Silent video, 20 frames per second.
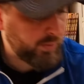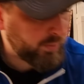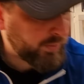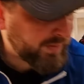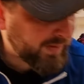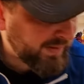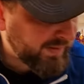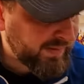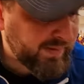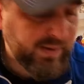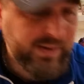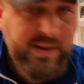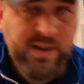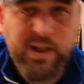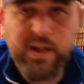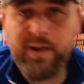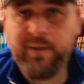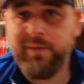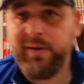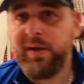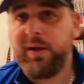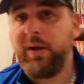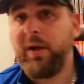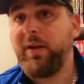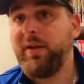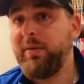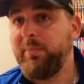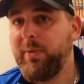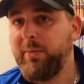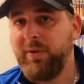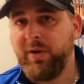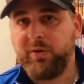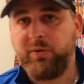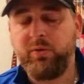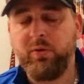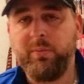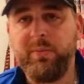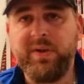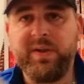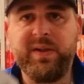de Senseiya avec l'anime bien
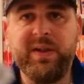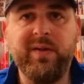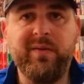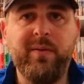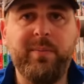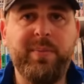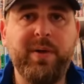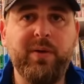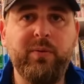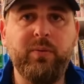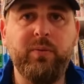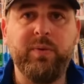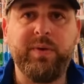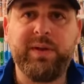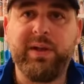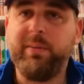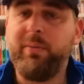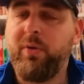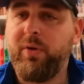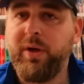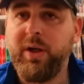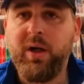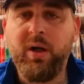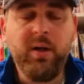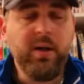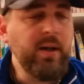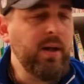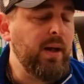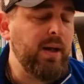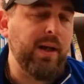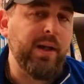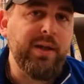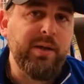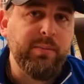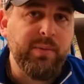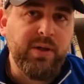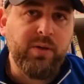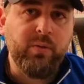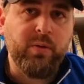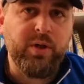sûr, mais s'il n'y avait pas eu ces mangas,
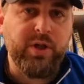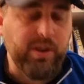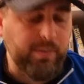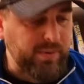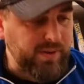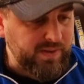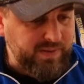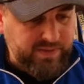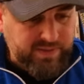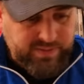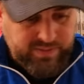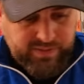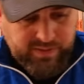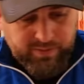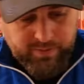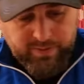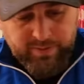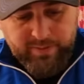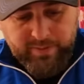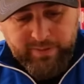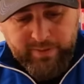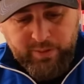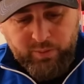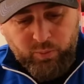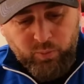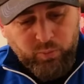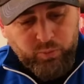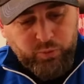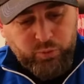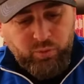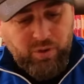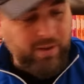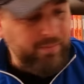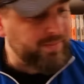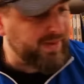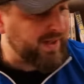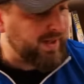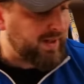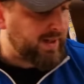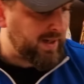l'anime n'aurait jamais existé, qu'on soit
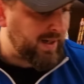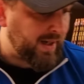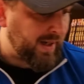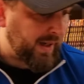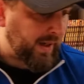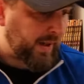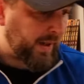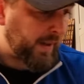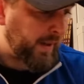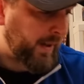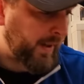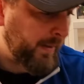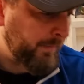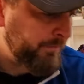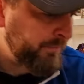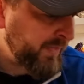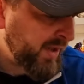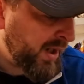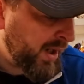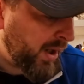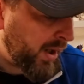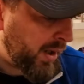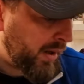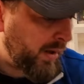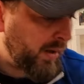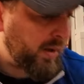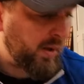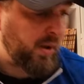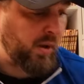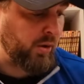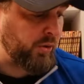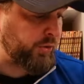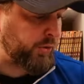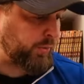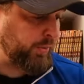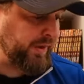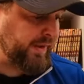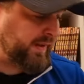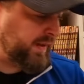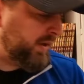bien clair. Euh,
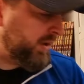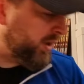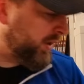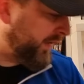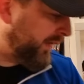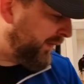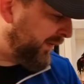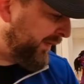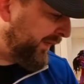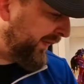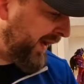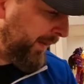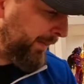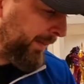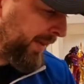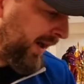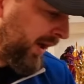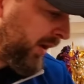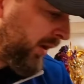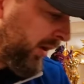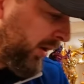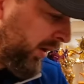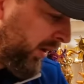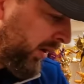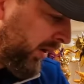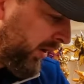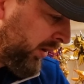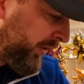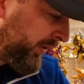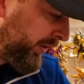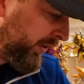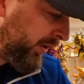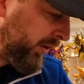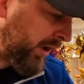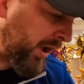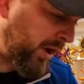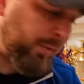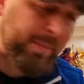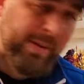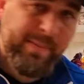ensuite, je vais vous faire par euh, ordre,
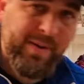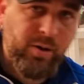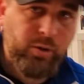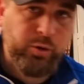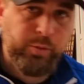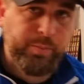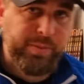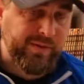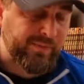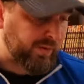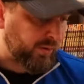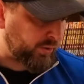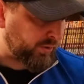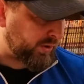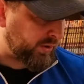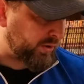alors pas par ordre de préférence,